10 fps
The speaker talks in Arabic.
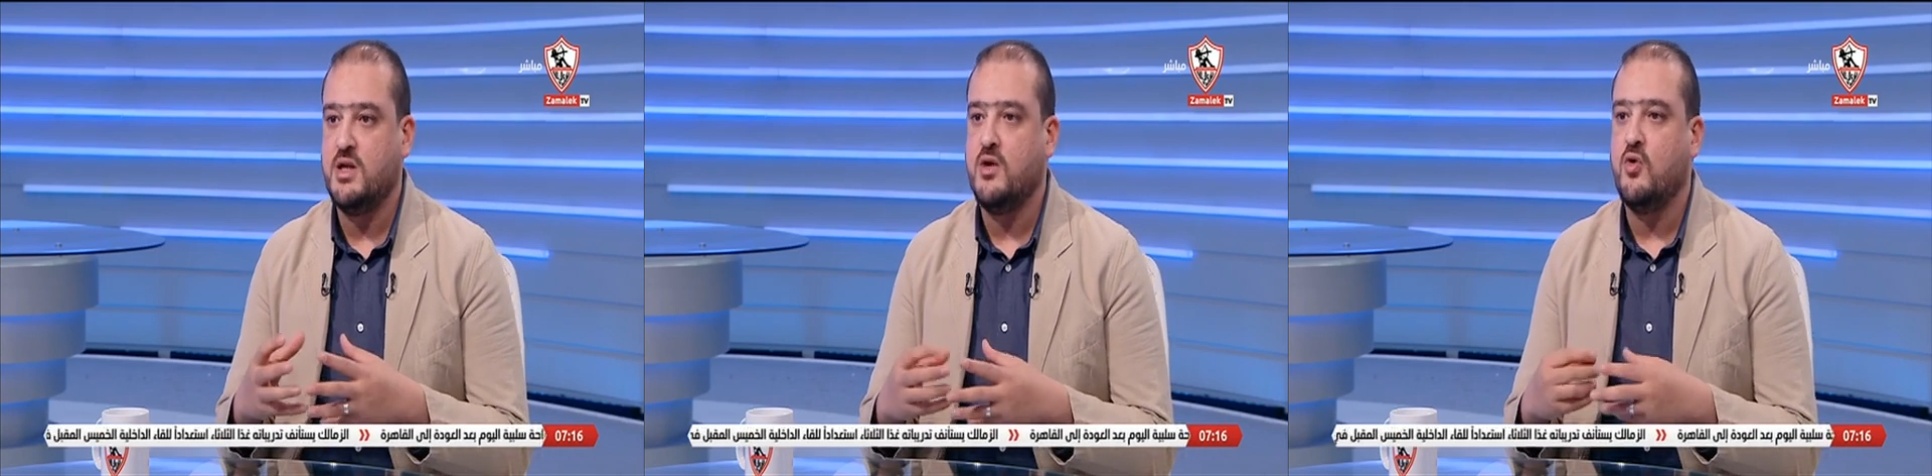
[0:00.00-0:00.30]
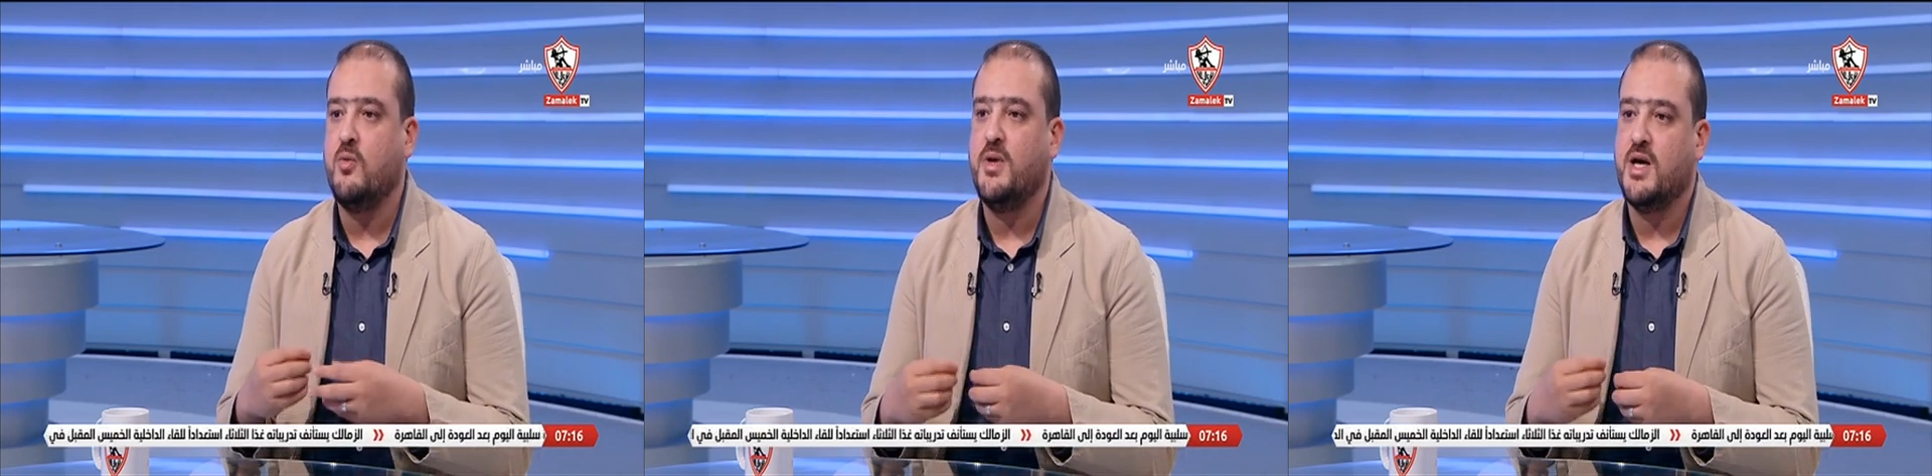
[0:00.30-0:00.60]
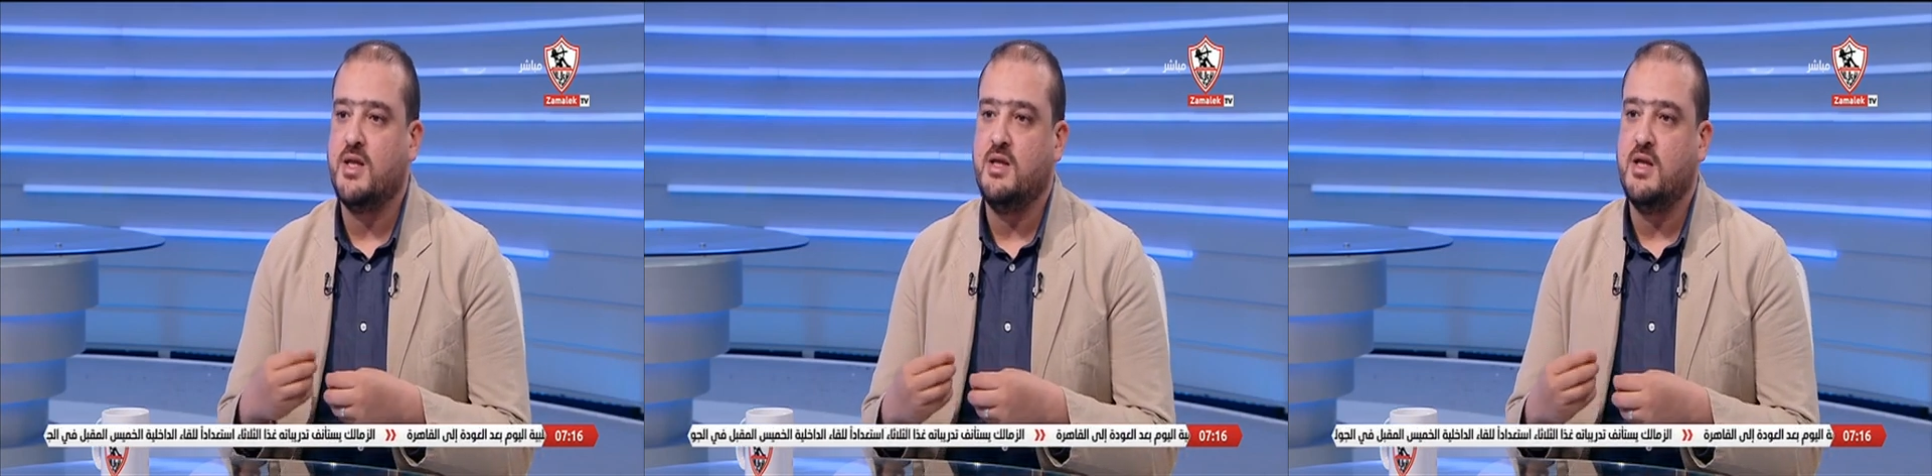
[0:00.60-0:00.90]
ان هو
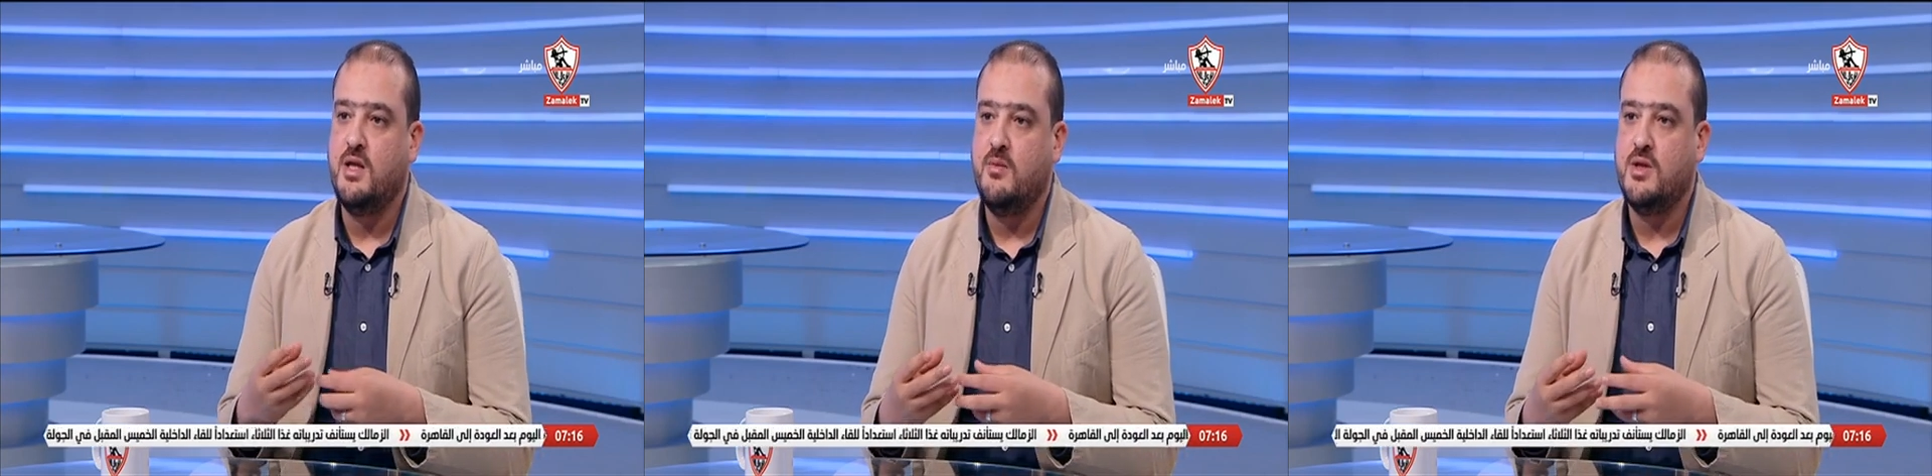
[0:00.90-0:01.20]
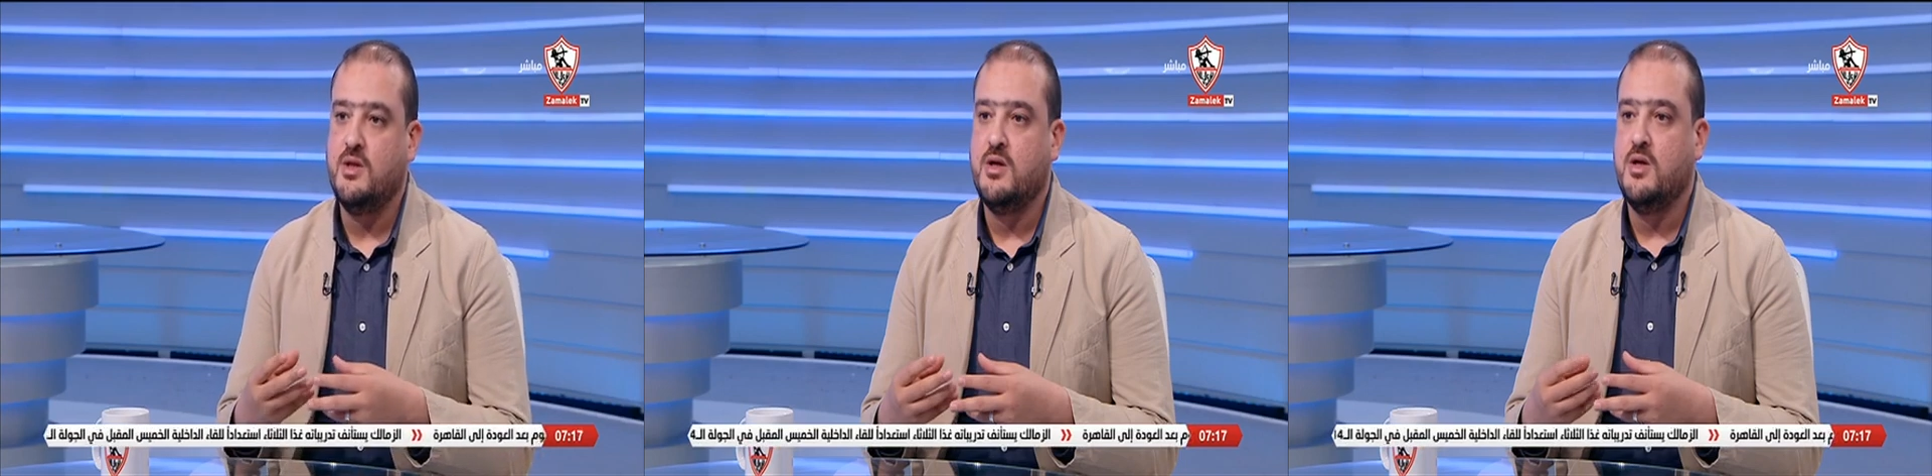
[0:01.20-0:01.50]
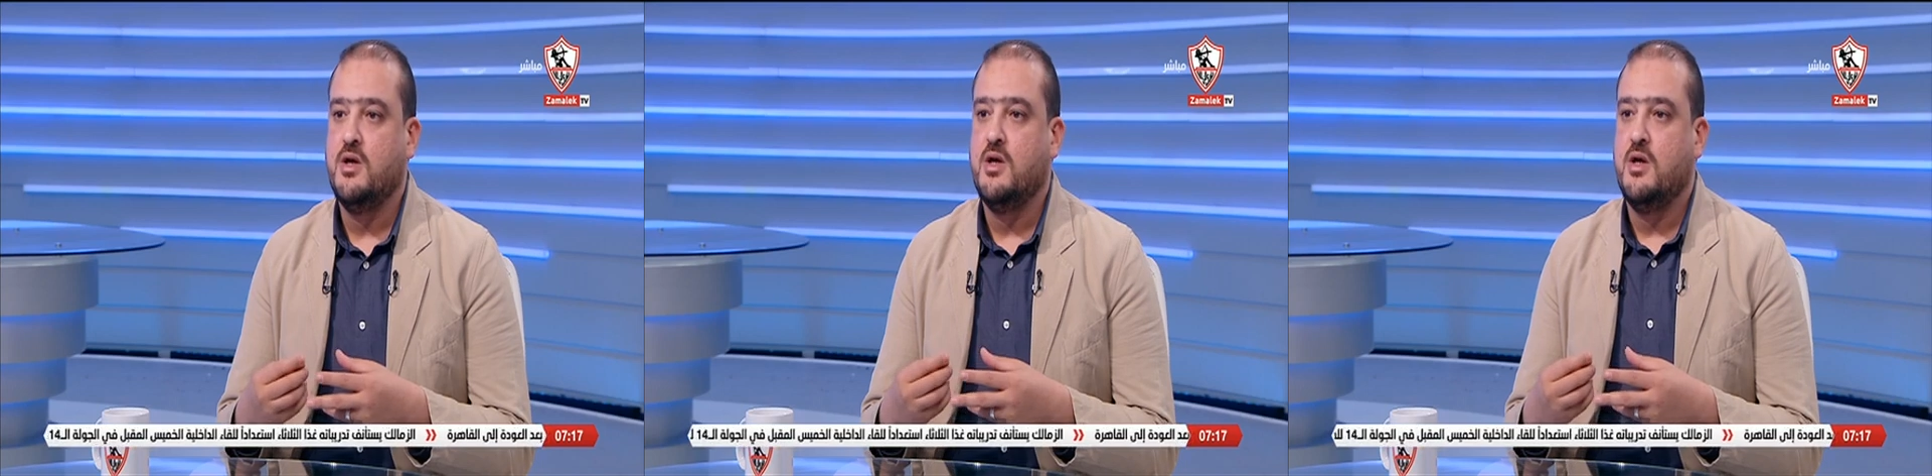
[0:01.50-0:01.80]
بيأدي دايما
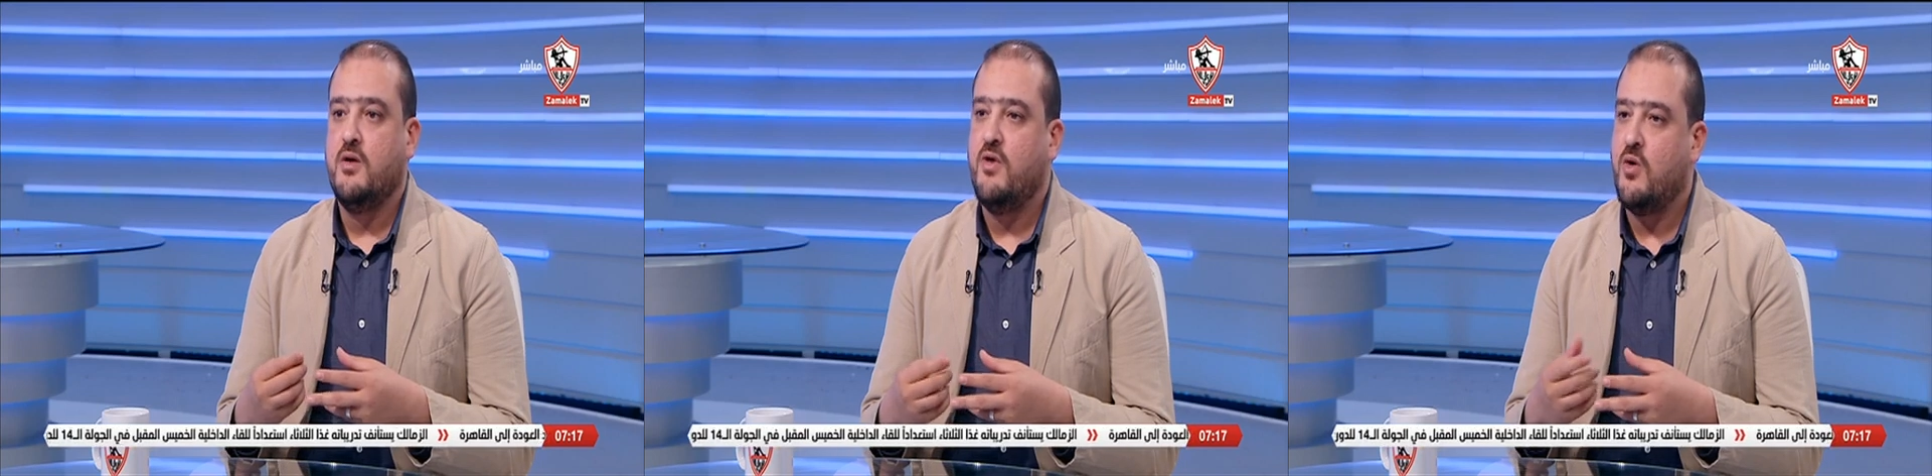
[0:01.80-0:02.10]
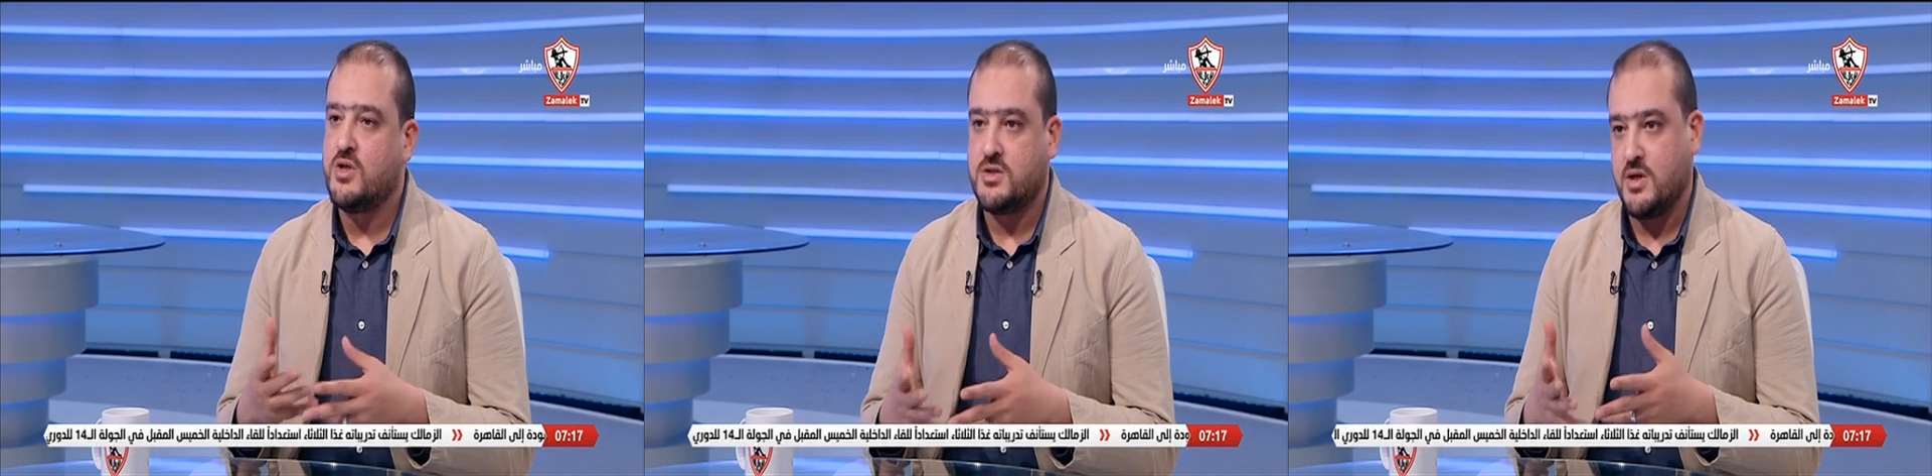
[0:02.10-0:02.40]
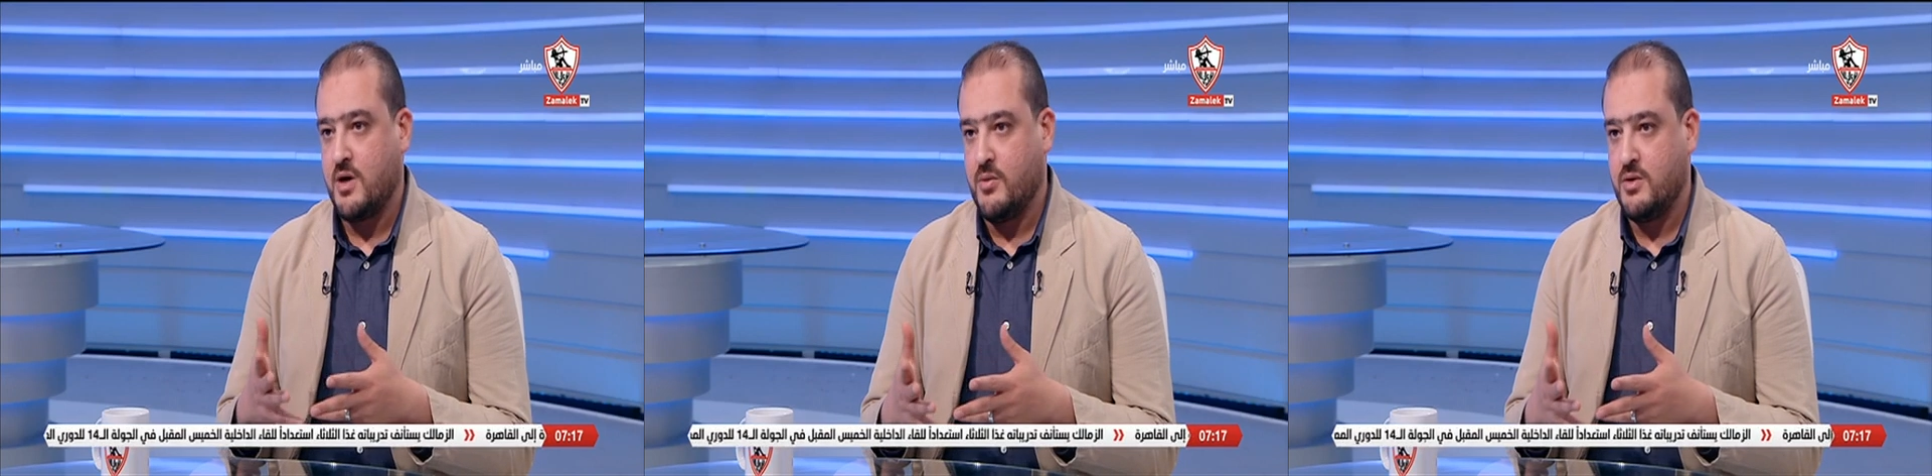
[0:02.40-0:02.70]
في الاوقات
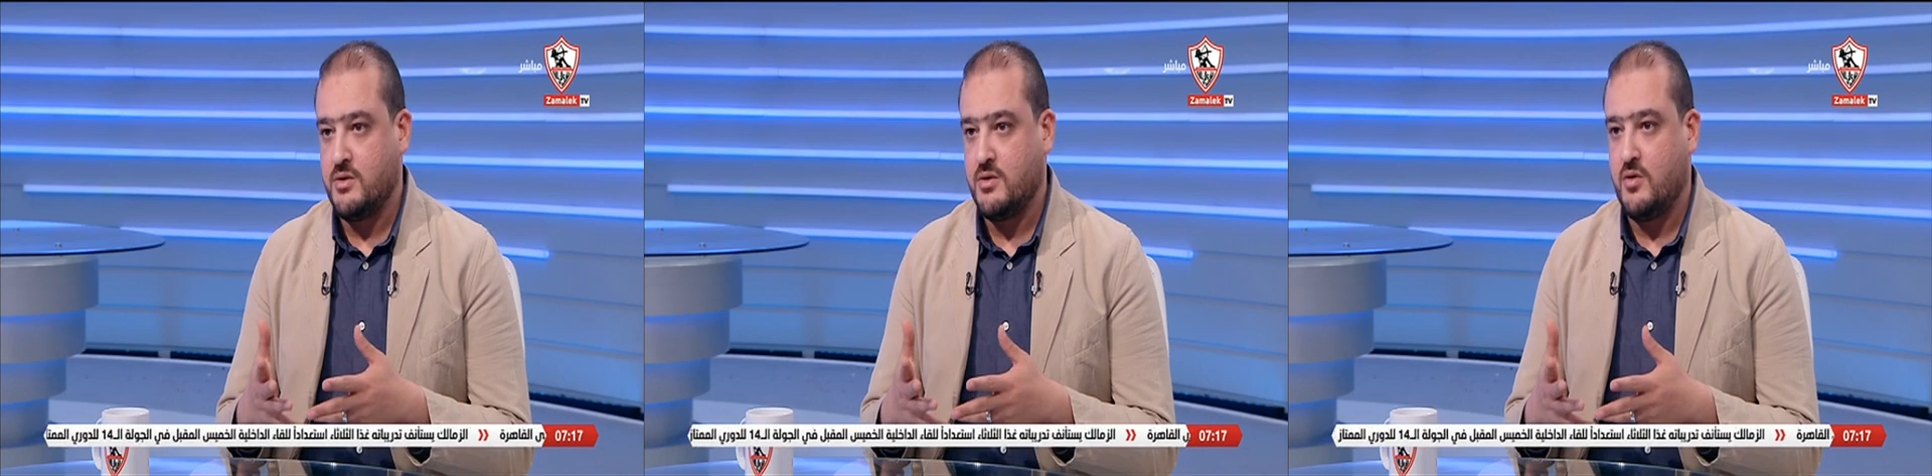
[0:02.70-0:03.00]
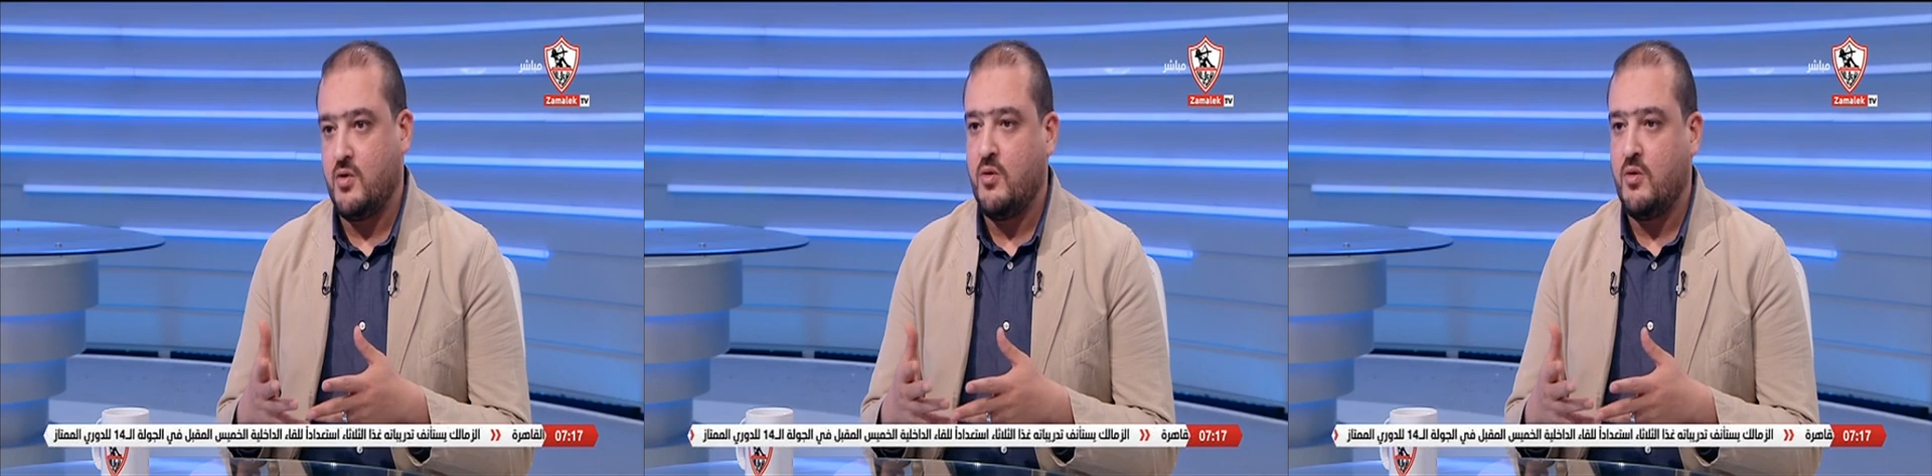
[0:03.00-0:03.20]
الصعبه مم.